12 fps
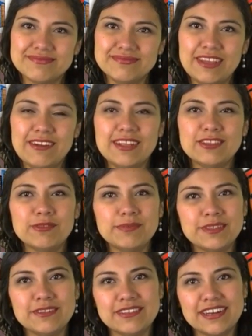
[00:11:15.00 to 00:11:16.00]
Ahora
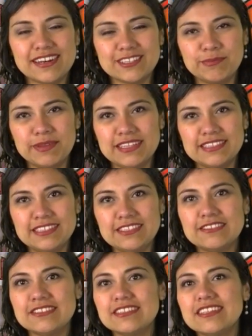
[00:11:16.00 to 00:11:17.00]
tomen otra
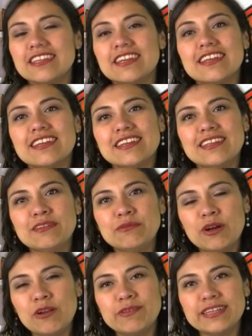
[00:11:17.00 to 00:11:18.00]
respiración y
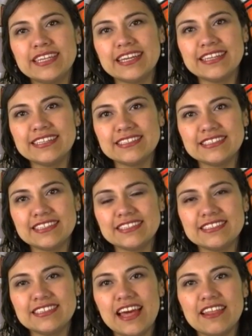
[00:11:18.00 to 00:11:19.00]
vuelvan a este
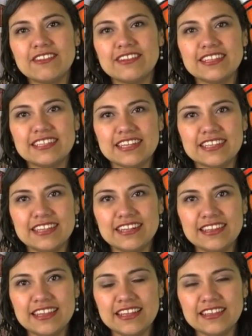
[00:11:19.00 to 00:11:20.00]
estado de
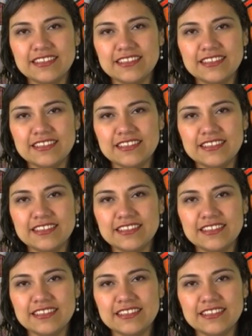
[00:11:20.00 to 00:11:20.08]
tranquilidad.